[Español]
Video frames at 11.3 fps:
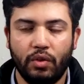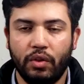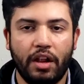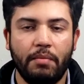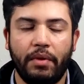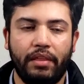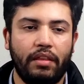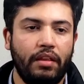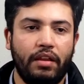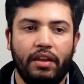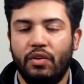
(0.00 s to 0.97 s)

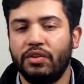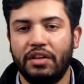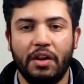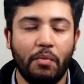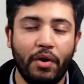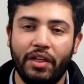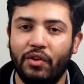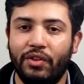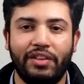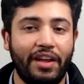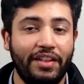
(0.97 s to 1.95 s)
totalmente, que no se le puede
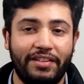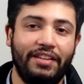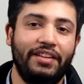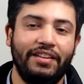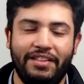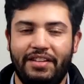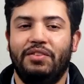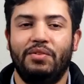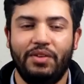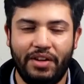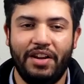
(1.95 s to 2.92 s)
contradecir, de
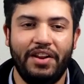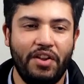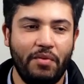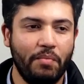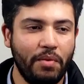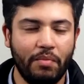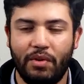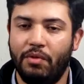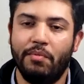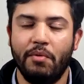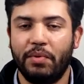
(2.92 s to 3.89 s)
hecho eh, ellos mismos,
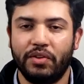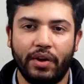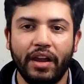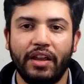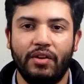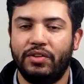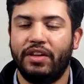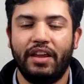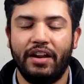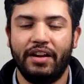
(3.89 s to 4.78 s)
los mismos personajes lo señalan